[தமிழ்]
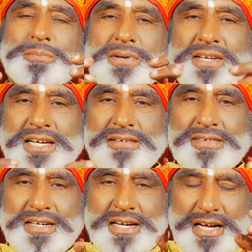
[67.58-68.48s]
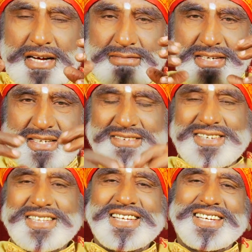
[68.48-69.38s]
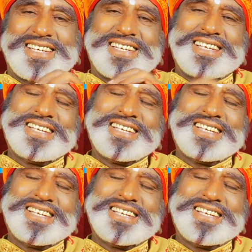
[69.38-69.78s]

அப்போ இறைவன் அவற்றை வந்து